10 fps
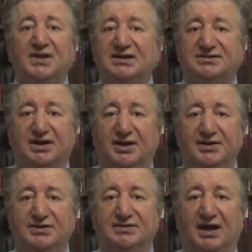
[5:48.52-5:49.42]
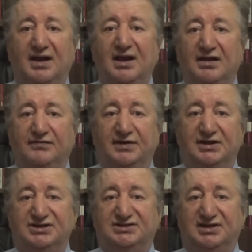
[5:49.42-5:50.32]
Sarayın da
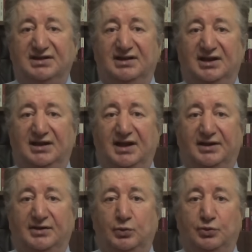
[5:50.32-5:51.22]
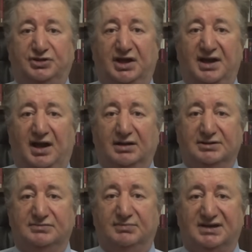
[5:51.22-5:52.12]
Filistinlilerin ülkeye
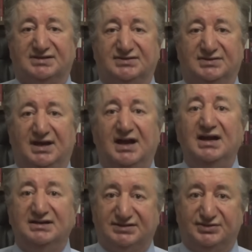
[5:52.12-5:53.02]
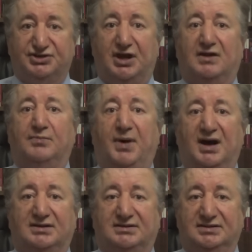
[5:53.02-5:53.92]
alınmasına sıcak
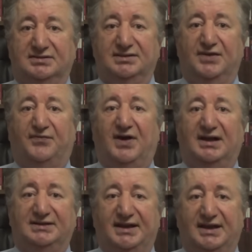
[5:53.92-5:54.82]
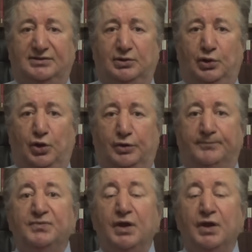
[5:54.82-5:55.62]
baktığı ifade ediliyor.